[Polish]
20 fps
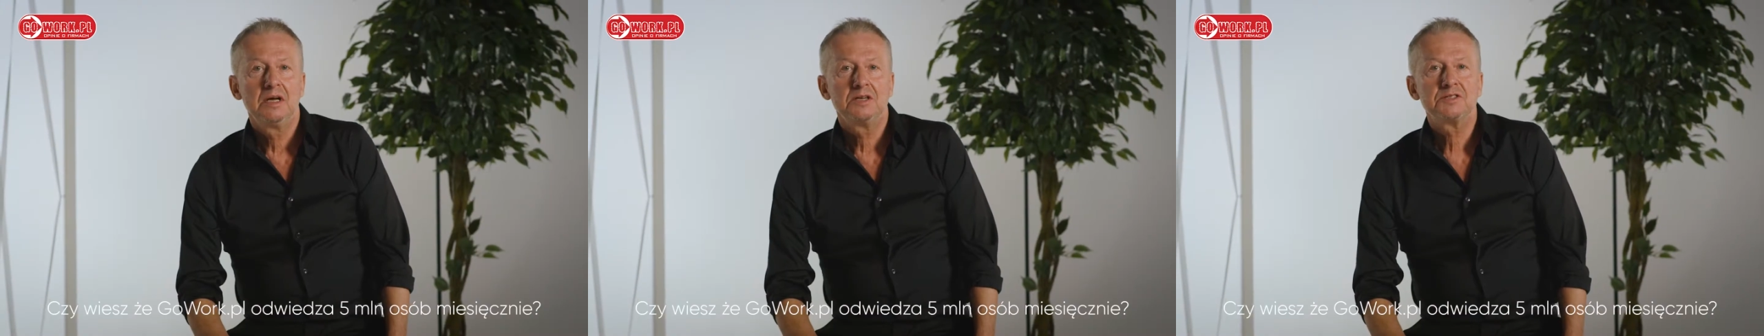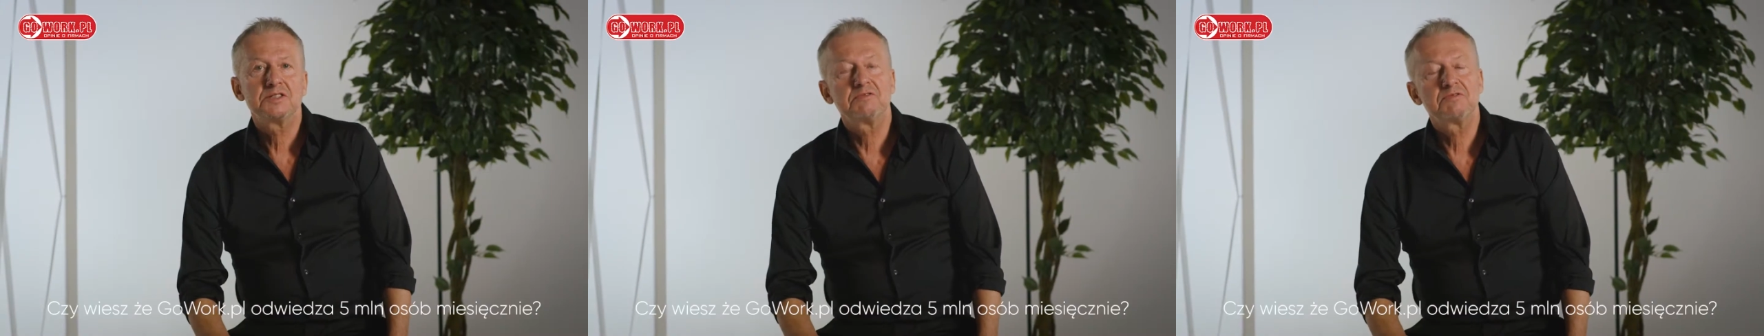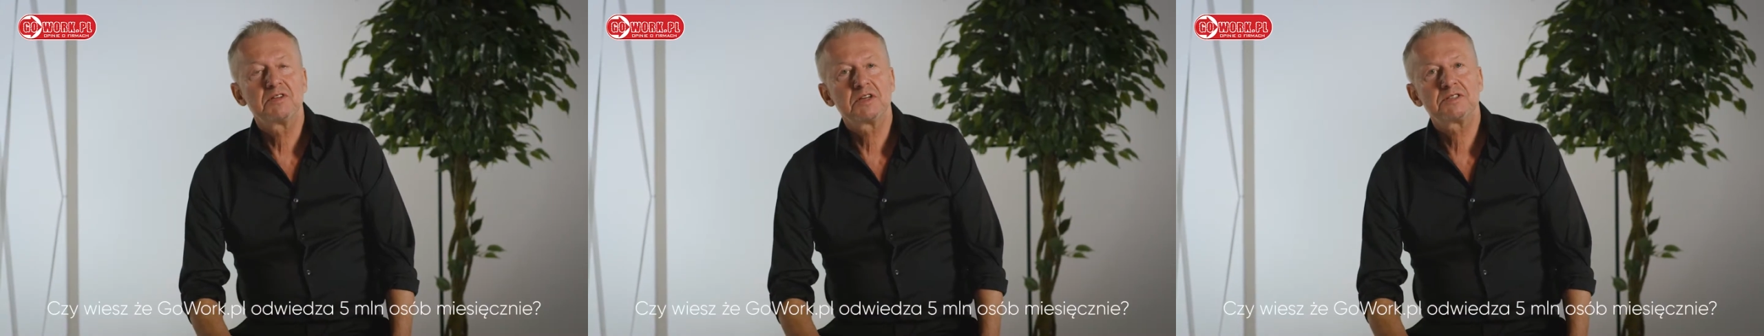
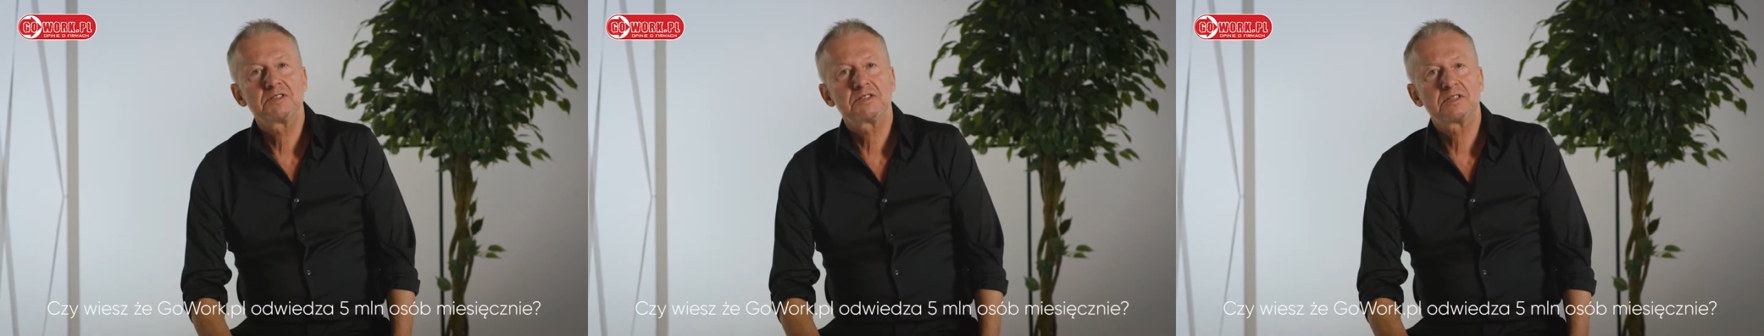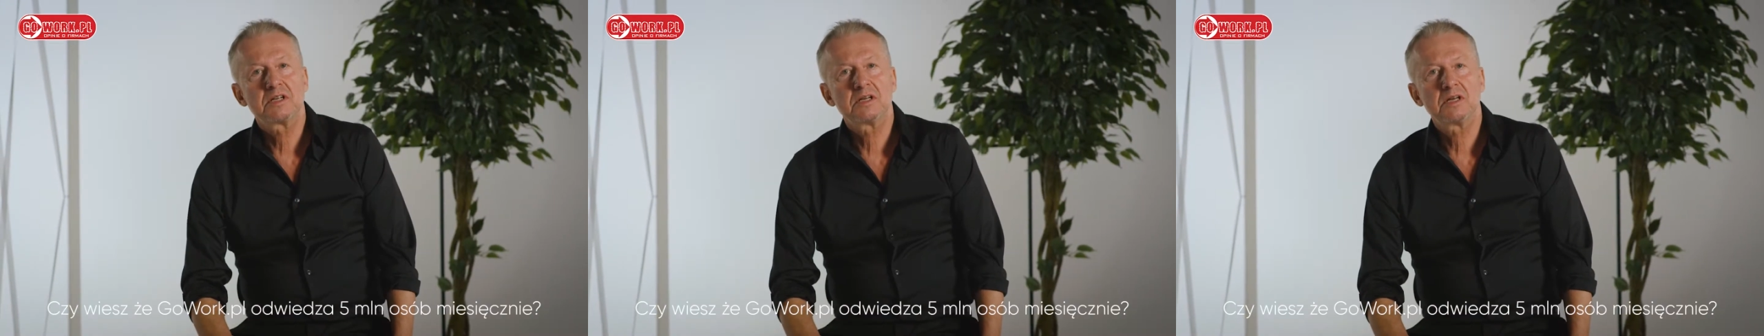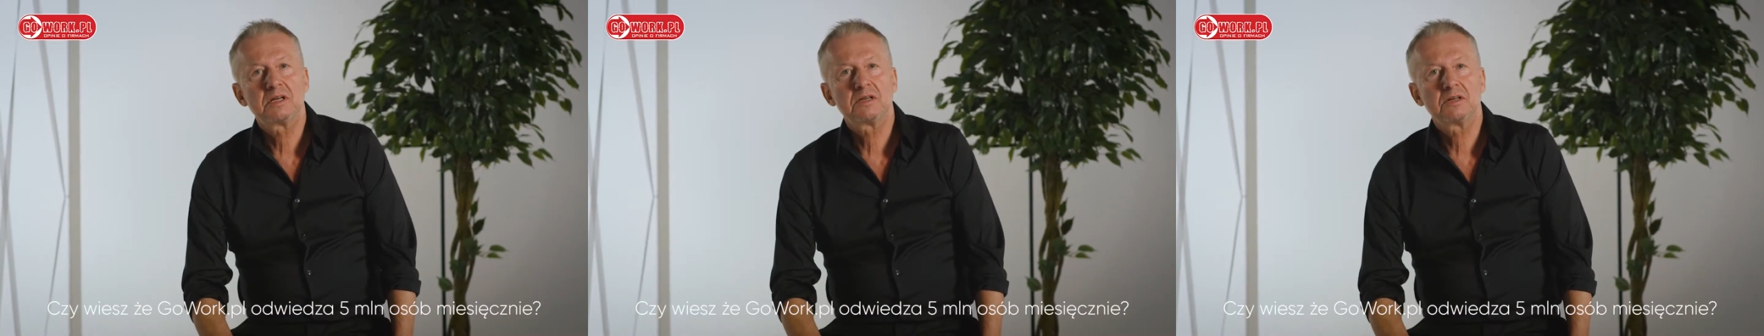Czy wiesz,
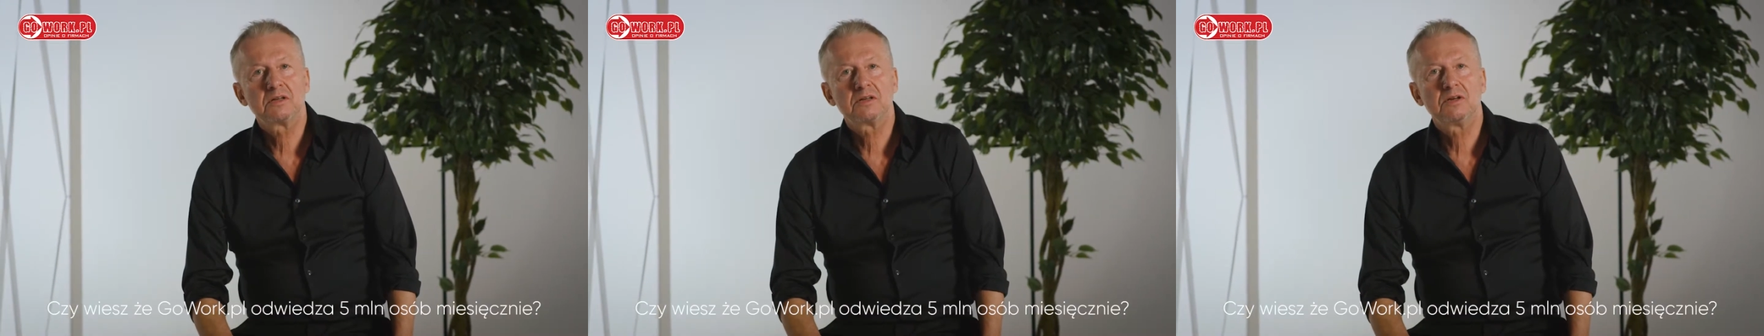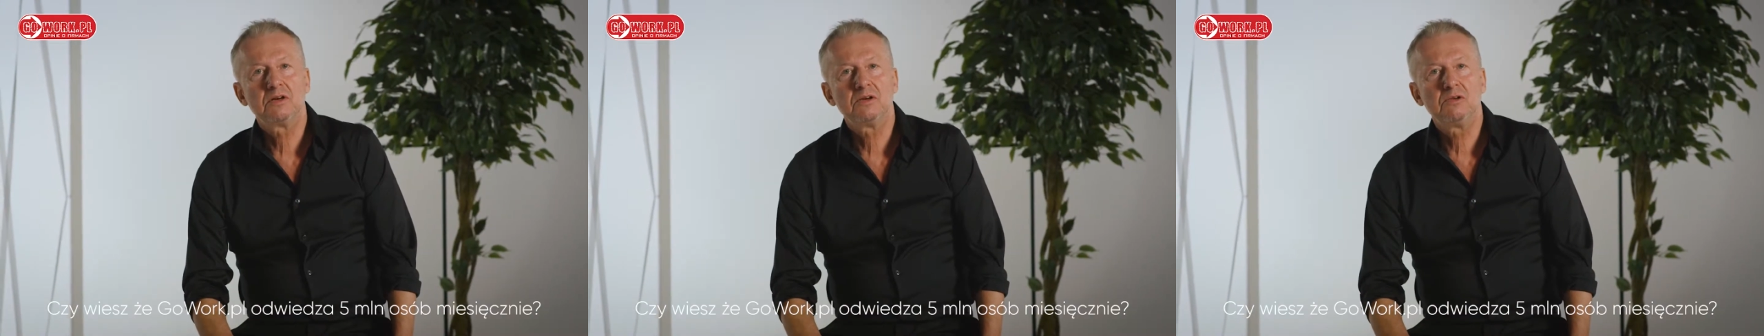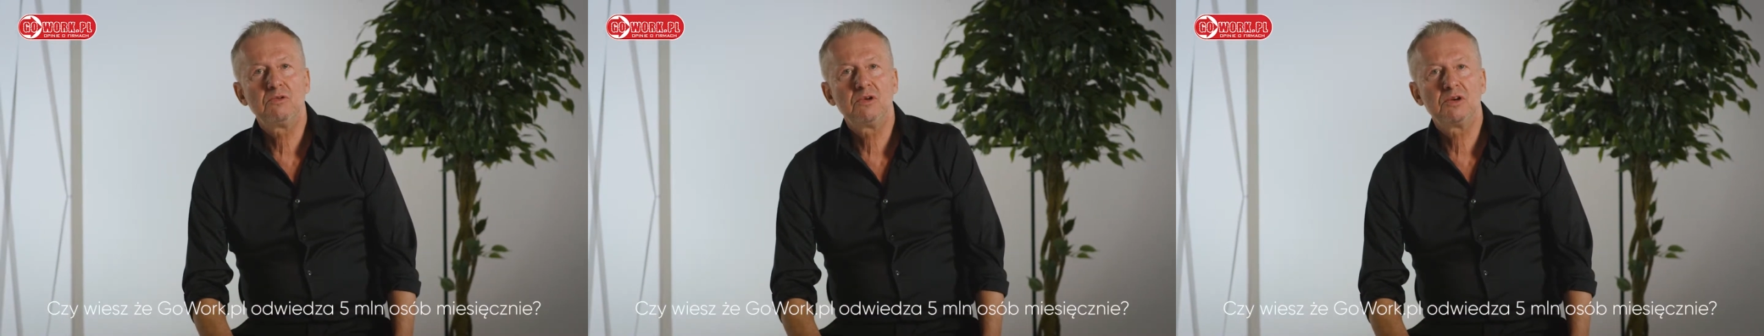że
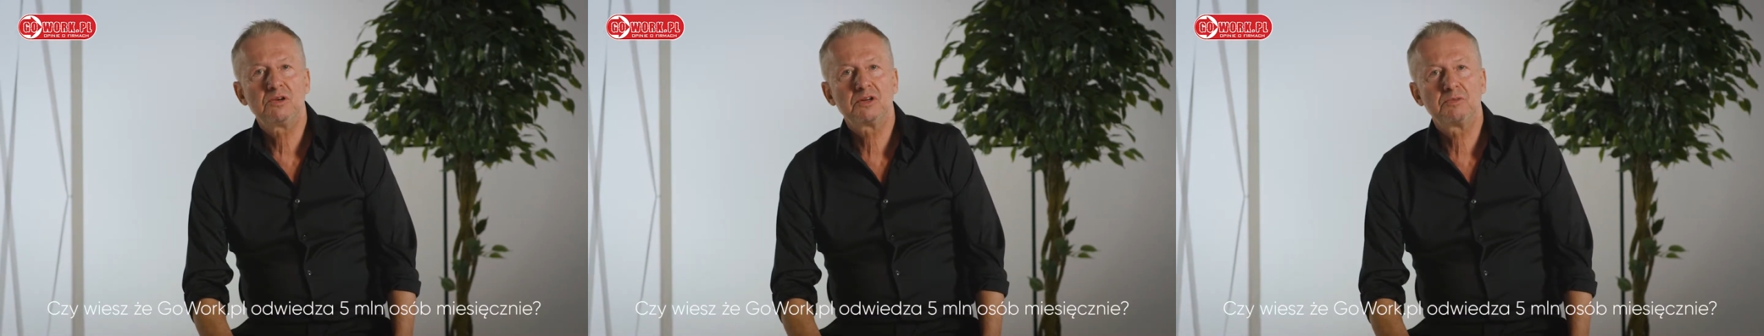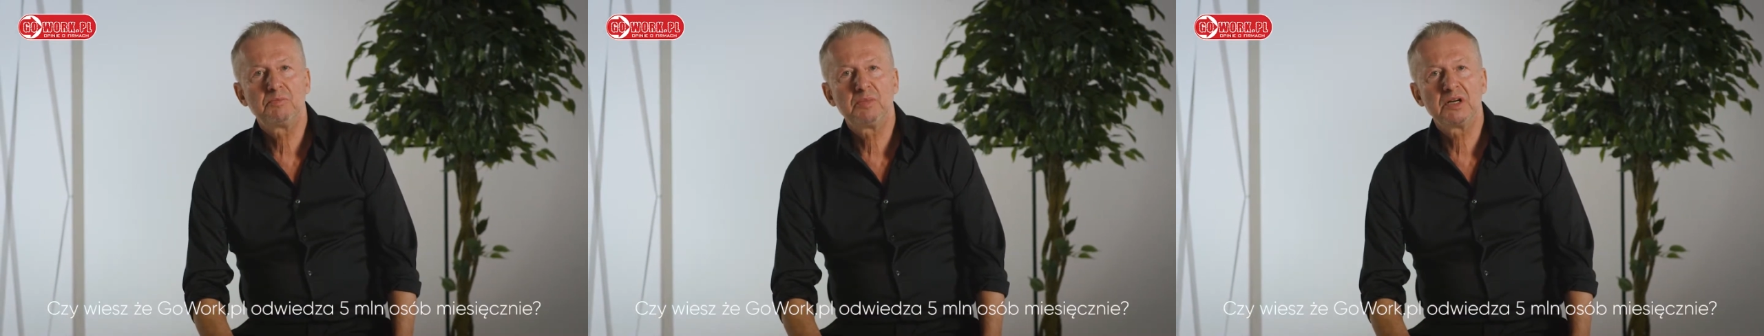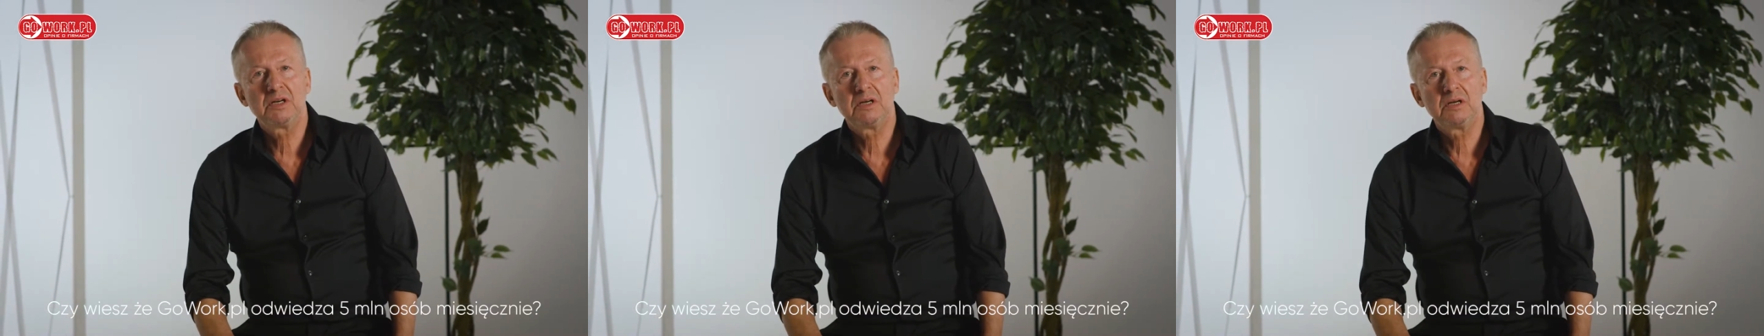
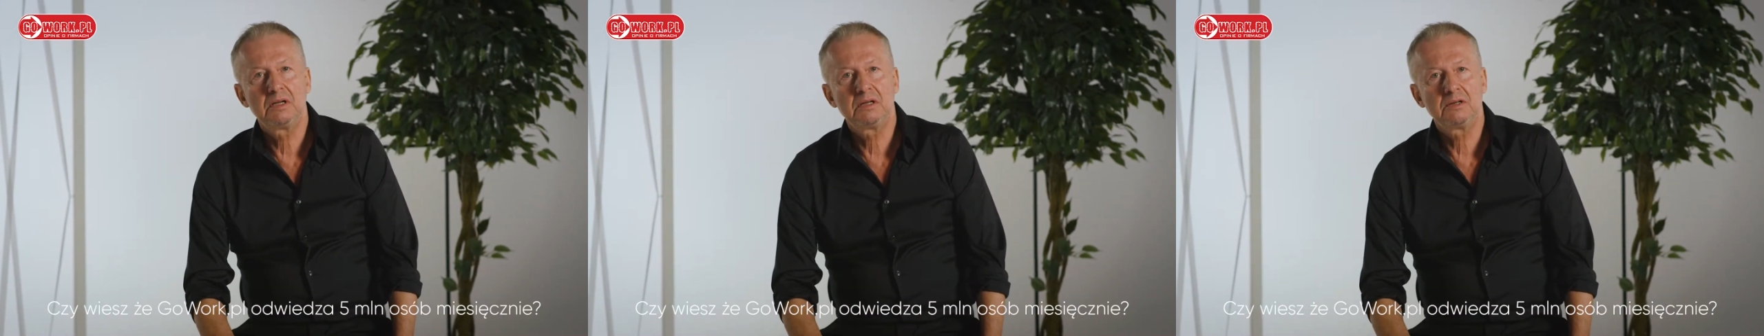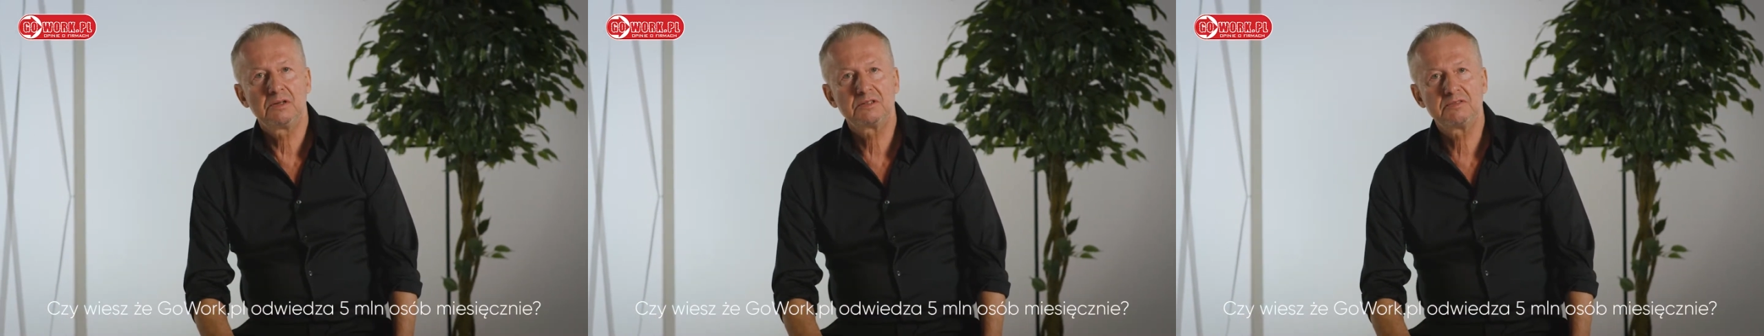GoWork.pl